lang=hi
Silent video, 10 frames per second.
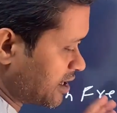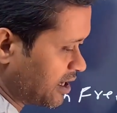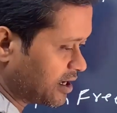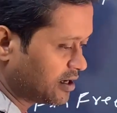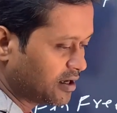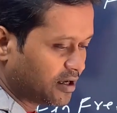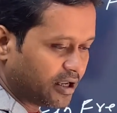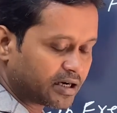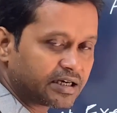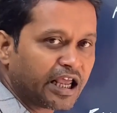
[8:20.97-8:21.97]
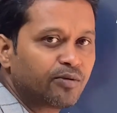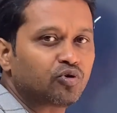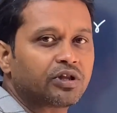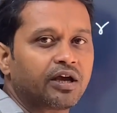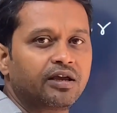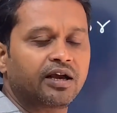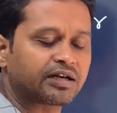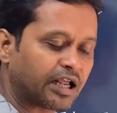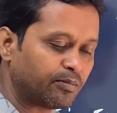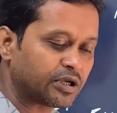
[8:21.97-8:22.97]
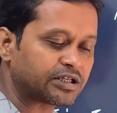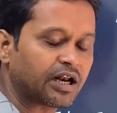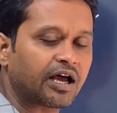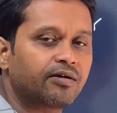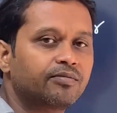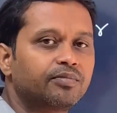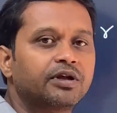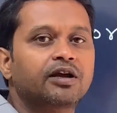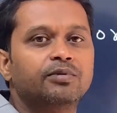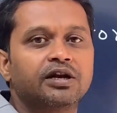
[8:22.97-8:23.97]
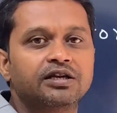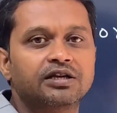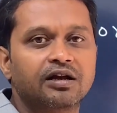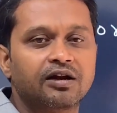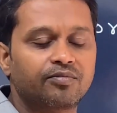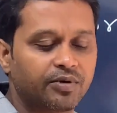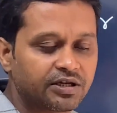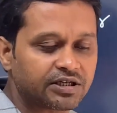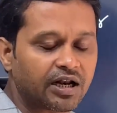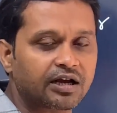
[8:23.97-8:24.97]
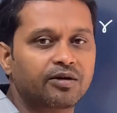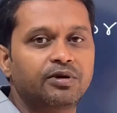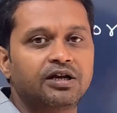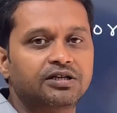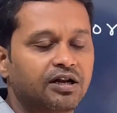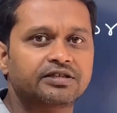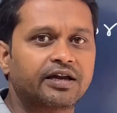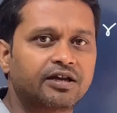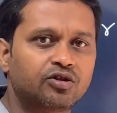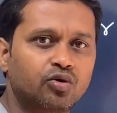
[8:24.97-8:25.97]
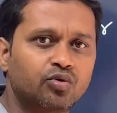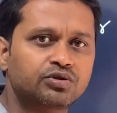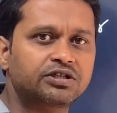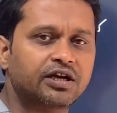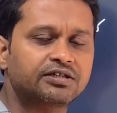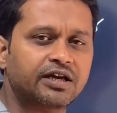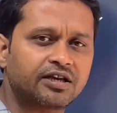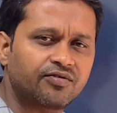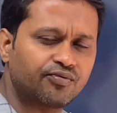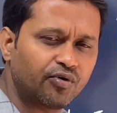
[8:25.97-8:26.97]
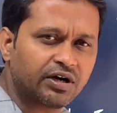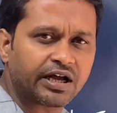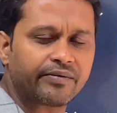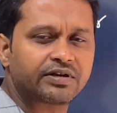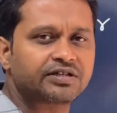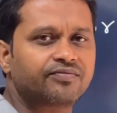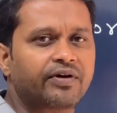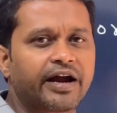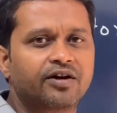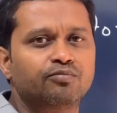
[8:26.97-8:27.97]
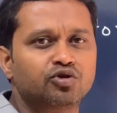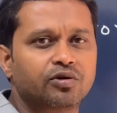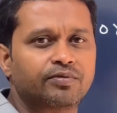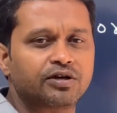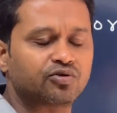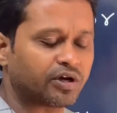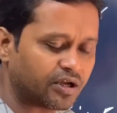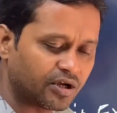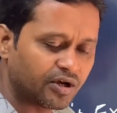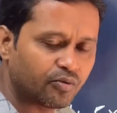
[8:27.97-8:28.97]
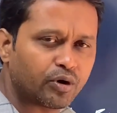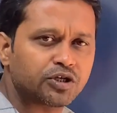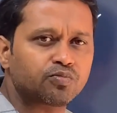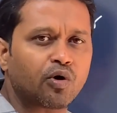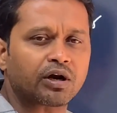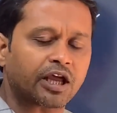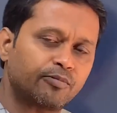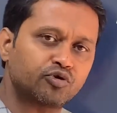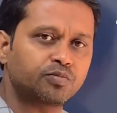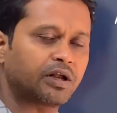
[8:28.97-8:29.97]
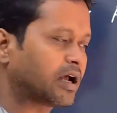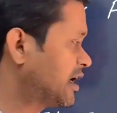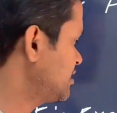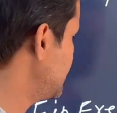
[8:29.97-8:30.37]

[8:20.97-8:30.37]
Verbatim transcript: का एक टाइम होता है एक टाइम में चला फिर कभी नहीं चलेगा फिर चला कभी नहीं चलेगा कि तो उससे अच्छा है कि फुल डाइवर्सिफाइड म्यूचुअल फंड जो है वो स्मॉल कैप उसमें लगाते